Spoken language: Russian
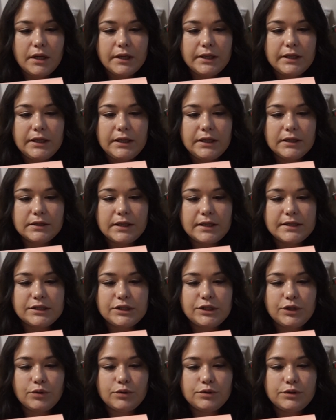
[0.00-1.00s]
и
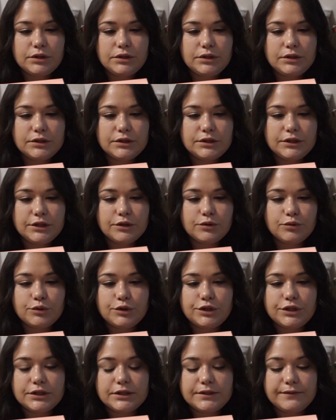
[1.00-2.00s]
лосьон
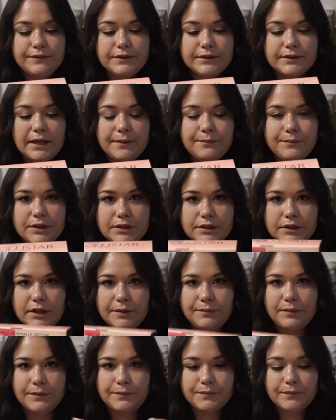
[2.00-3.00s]
тонизирующий с
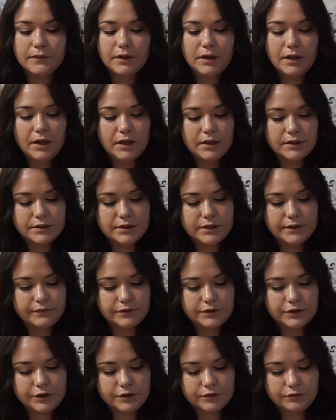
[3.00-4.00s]
витаминками.
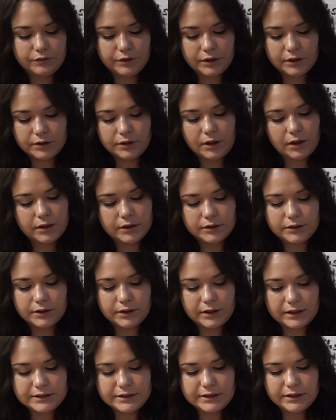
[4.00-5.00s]
Девочки, ну я так это
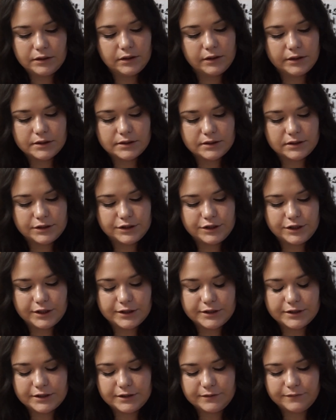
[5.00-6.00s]
хотела, если
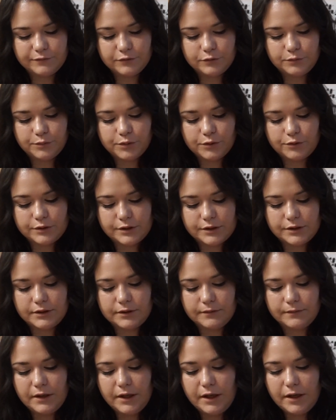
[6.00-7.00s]
честно, вот
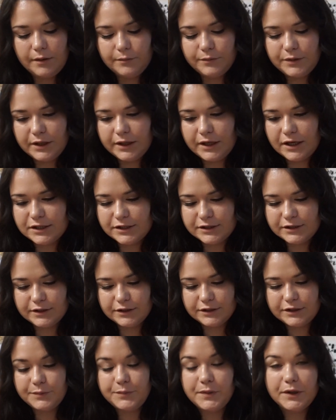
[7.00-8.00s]
просто. Мне
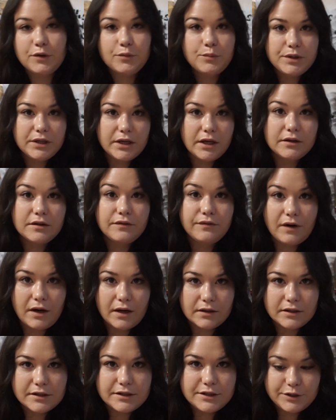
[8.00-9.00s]
кажется, теперь у меня
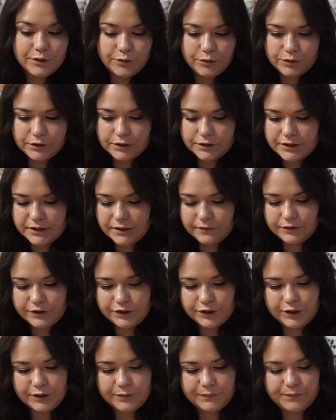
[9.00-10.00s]
два лосьона,
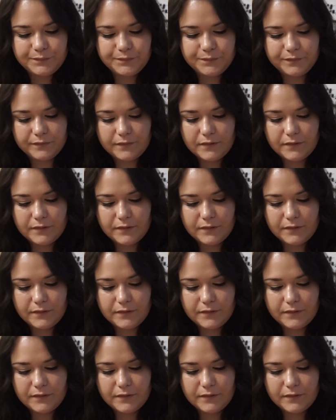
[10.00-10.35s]
девочки. Девочки